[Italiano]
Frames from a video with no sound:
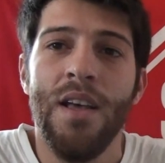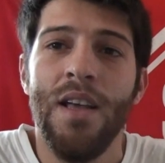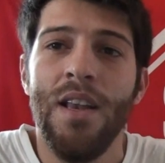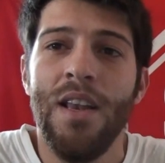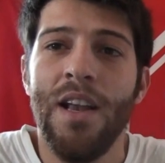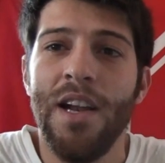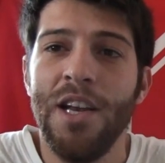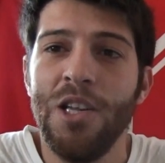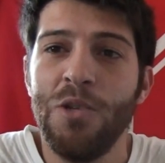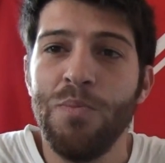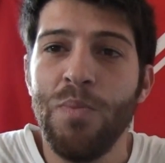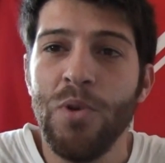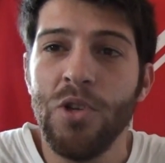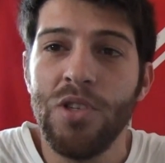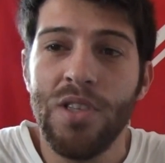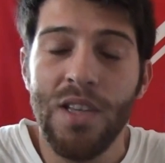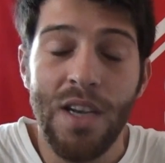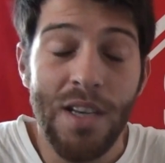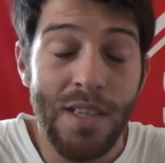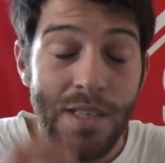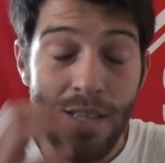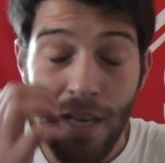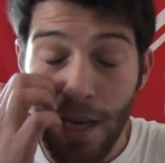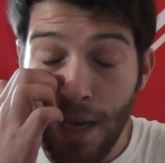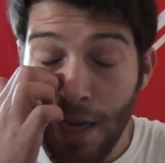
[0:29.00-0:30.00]
La risposta
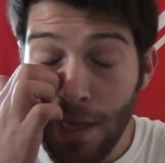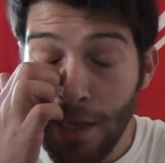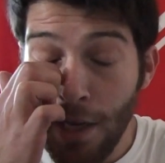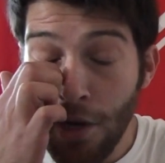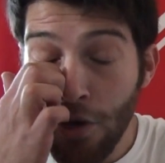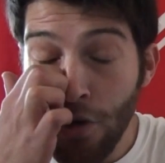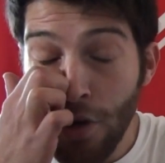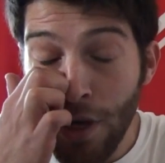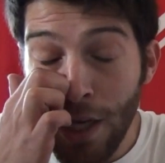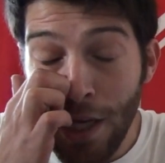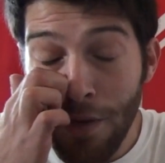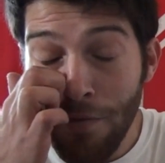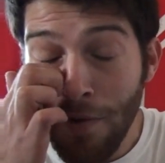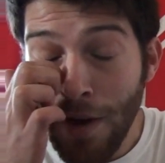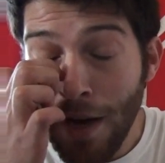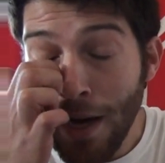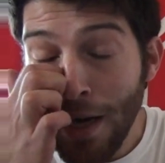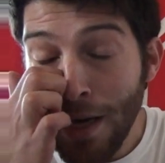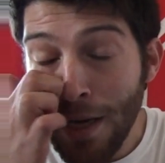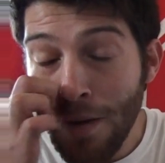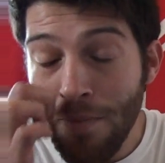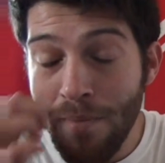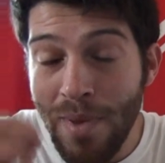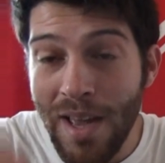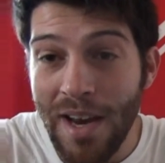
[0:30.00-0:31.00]
del segretario
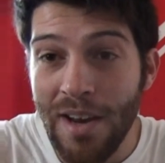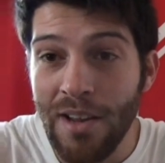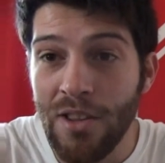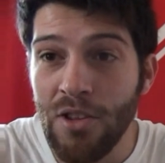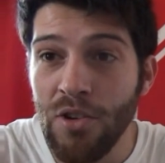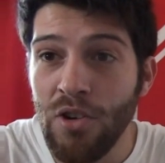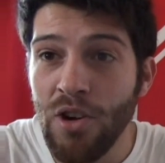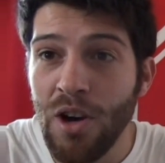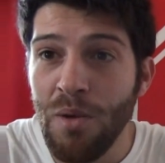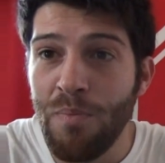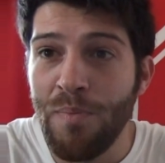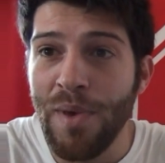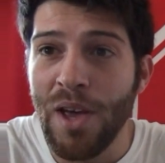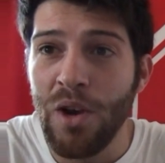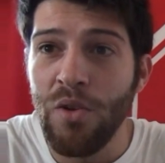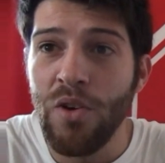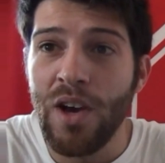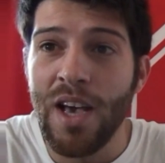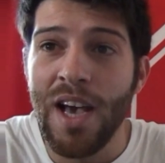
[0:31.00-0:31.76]
Riva in merito al piano